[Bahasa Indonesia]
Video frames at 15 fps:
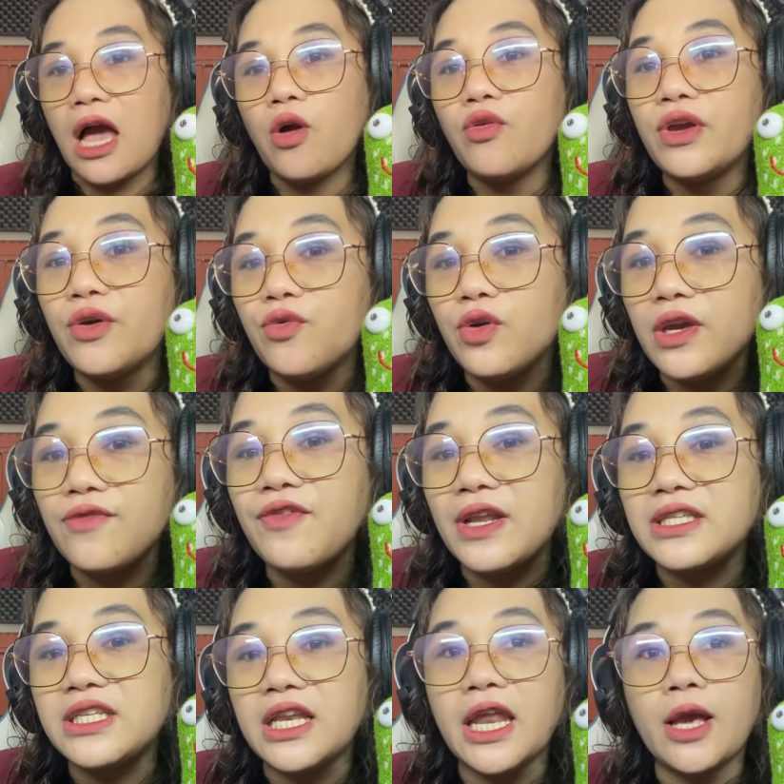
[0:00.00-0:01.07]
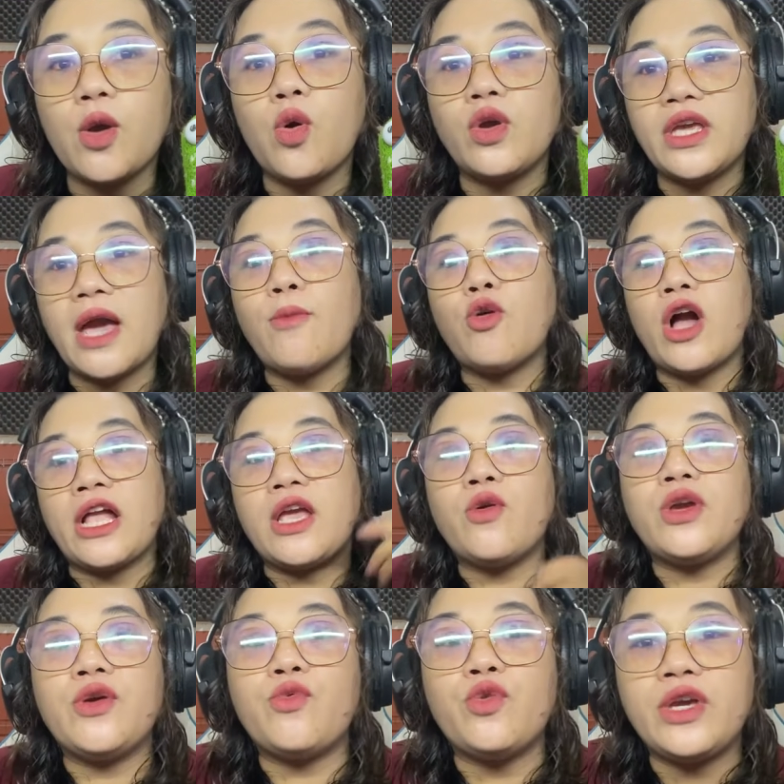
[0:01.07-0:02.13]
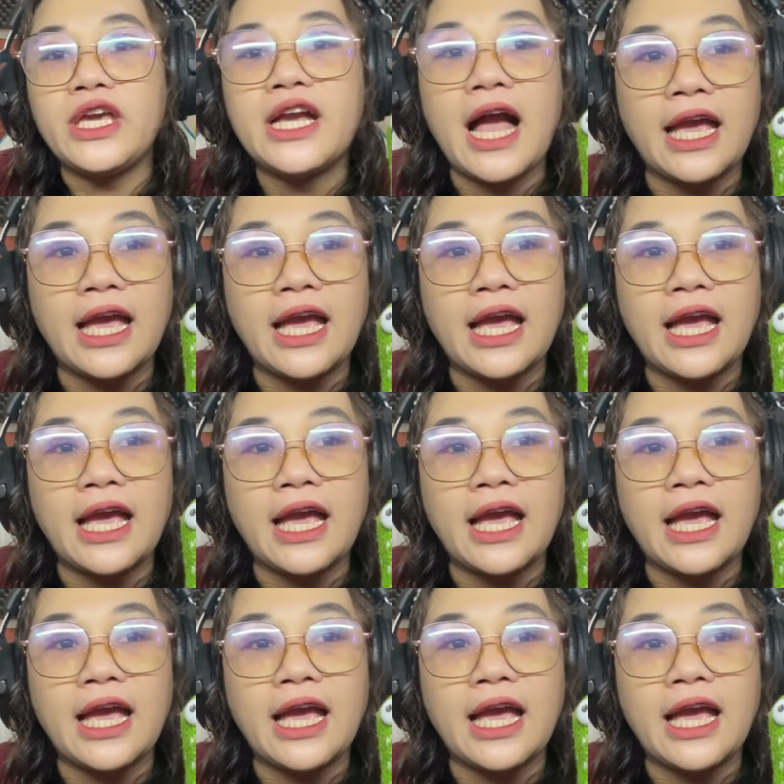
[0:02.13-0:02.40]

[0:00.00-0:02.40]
ya Hugi-Hugi versi Legonya mukanya Hugi-Hugi